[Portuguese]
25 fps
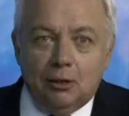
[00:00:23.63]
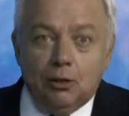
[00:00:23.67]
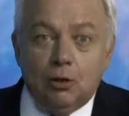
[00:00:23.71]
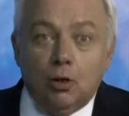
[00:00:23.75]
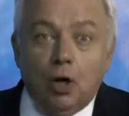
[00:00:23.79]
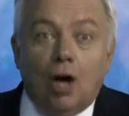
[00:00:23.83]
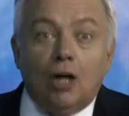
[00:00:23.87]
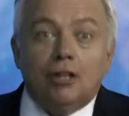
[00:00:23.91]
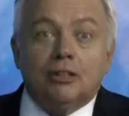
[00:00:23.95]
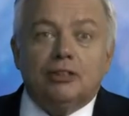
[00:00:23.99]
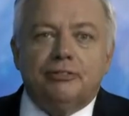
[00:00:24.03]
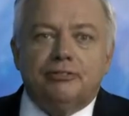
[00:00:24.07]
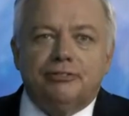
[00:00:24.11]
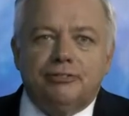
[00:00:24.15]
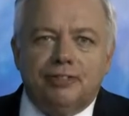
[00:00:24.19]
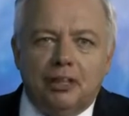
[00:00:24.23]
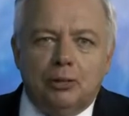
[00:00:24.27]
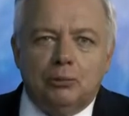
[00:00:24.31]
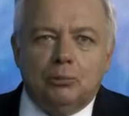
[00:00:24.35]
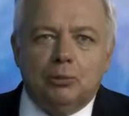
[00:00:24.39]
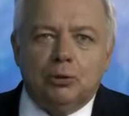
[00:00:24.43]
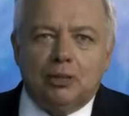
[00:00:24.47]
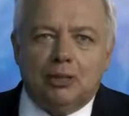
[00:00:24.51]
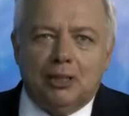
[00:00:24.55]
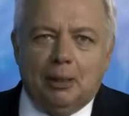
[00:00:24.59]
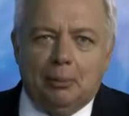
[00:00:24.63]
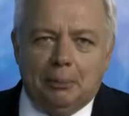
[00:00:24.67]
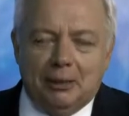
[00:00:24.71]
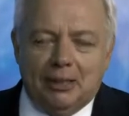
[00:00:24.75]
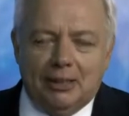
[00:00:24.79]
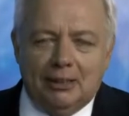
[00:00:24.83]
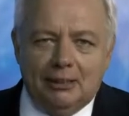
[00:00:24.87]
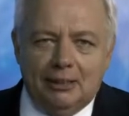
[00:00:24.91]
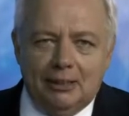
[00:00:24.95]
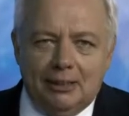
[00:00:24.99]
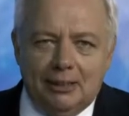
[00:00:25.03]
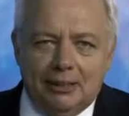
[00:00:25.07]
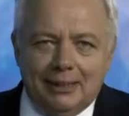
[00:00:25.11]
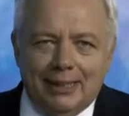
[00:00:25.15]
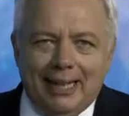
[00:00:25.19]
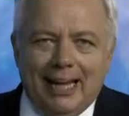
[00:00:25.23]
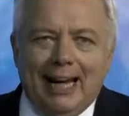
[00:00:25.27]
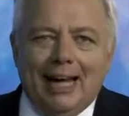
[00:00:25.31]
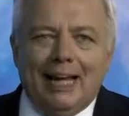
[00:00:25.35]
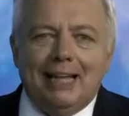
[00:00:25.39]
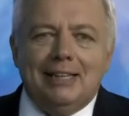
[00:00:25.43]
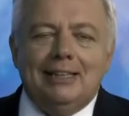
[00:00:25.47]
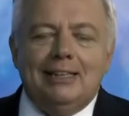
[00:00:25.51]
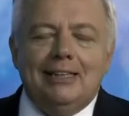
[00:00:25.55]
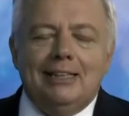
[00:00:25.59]
nós vamos aprender
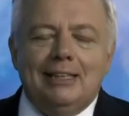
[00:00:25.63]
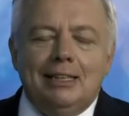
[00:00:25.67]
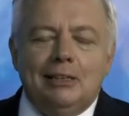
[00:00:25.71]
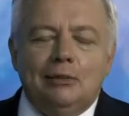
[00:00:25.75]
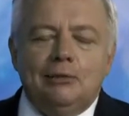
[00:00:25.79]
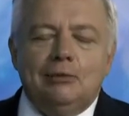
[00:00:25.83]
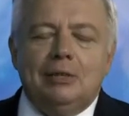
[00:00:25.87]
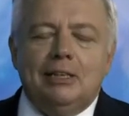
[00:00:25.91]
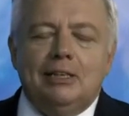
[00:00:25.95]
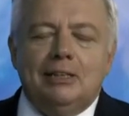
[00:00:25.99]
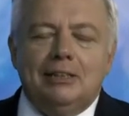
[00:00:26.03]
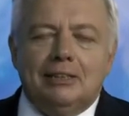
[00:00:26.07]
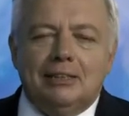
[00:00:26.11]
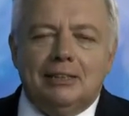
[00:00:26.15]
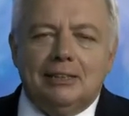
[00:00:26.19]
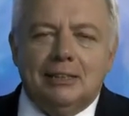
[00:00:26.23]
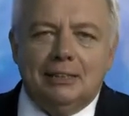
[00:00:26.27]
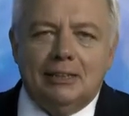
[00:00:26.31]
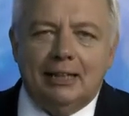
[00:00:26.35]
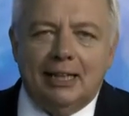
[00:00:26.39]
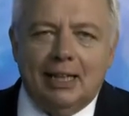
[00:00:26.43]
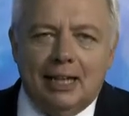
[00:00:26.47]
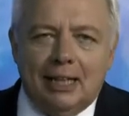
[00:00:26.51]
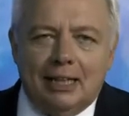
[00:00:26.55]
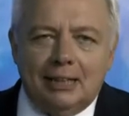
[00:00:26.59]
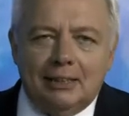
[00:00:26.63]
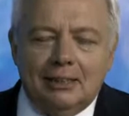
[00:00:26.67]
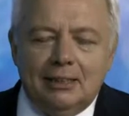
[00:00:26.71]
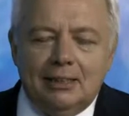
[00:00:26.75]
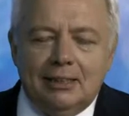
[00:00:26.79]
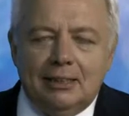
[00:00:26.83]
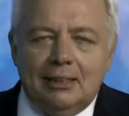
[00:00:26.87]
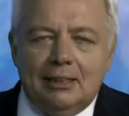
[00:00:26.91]
a não ensinar